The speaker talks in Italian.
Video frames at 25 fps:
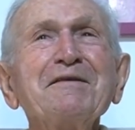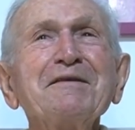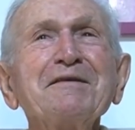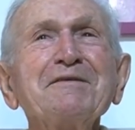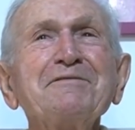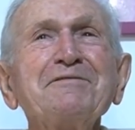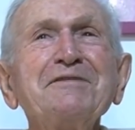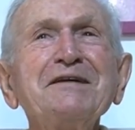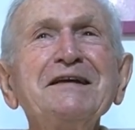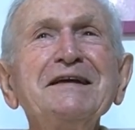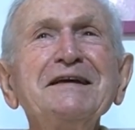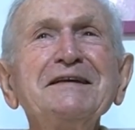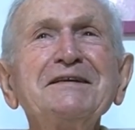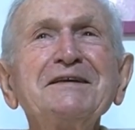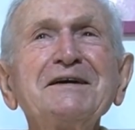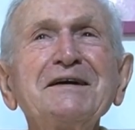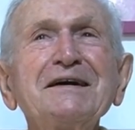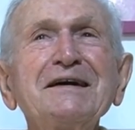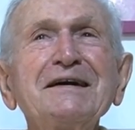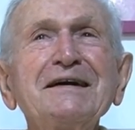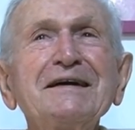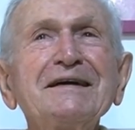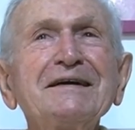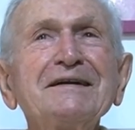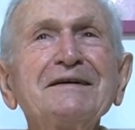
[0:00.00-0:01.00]

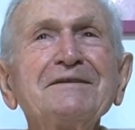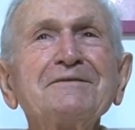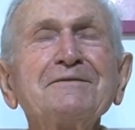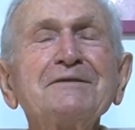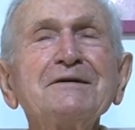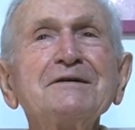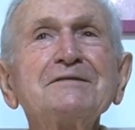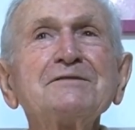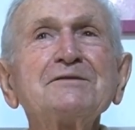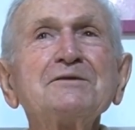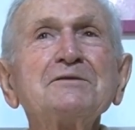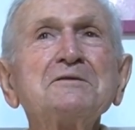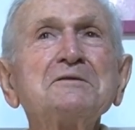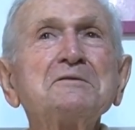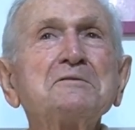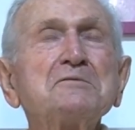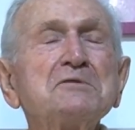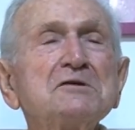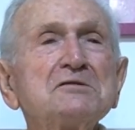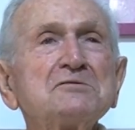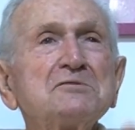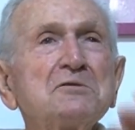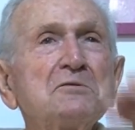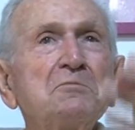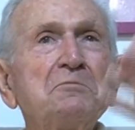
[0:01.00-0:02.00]
Finita questo,
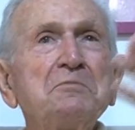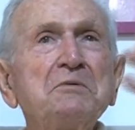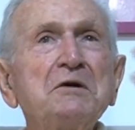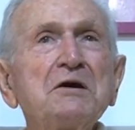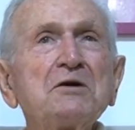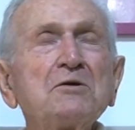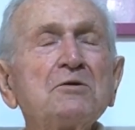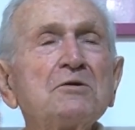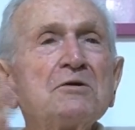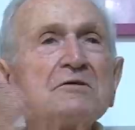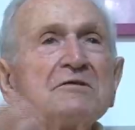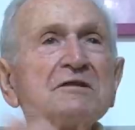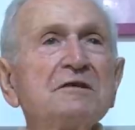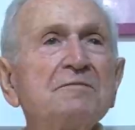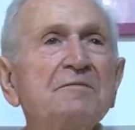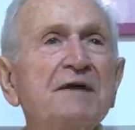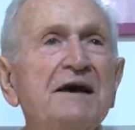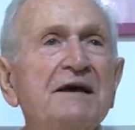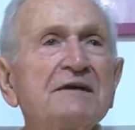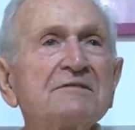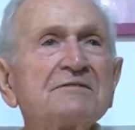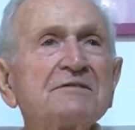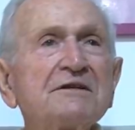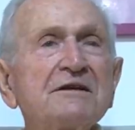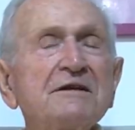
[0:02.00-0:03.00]
questo piccolo
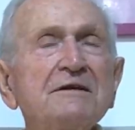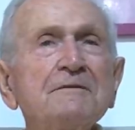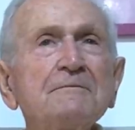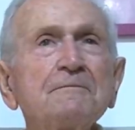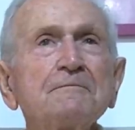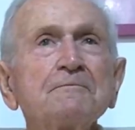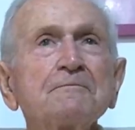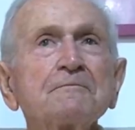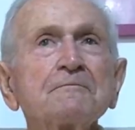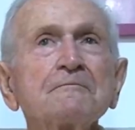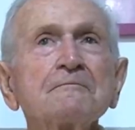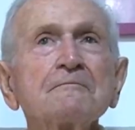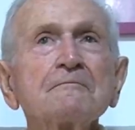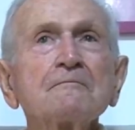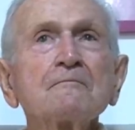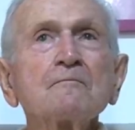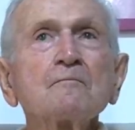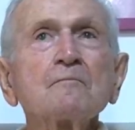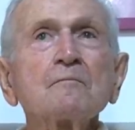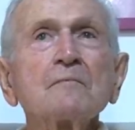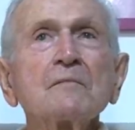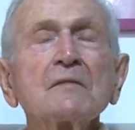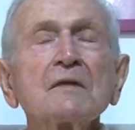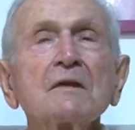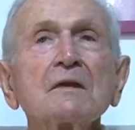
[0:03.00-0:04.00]
semestre,
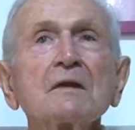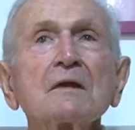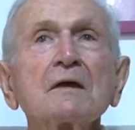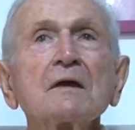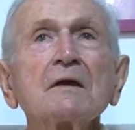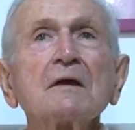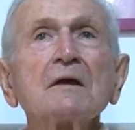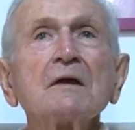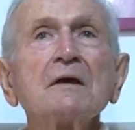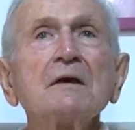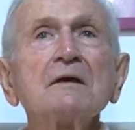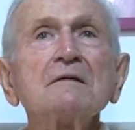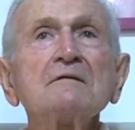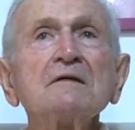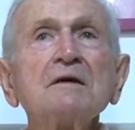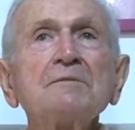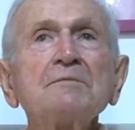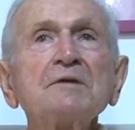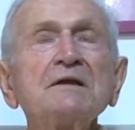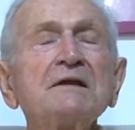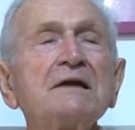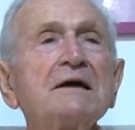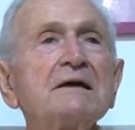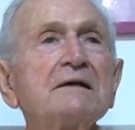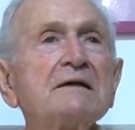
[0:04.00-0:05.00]
eh, siamo
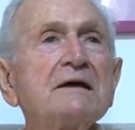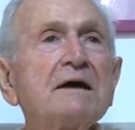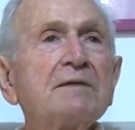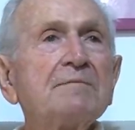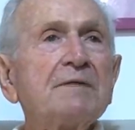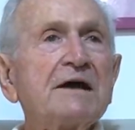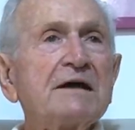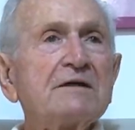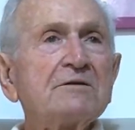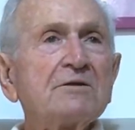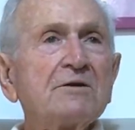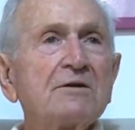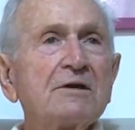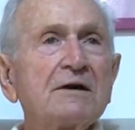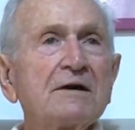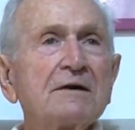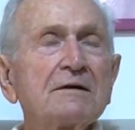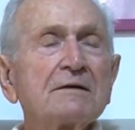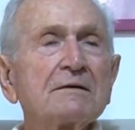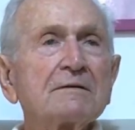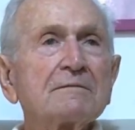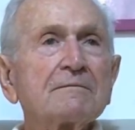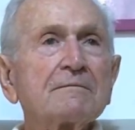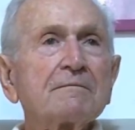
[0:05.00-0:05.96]
andati a Mendola.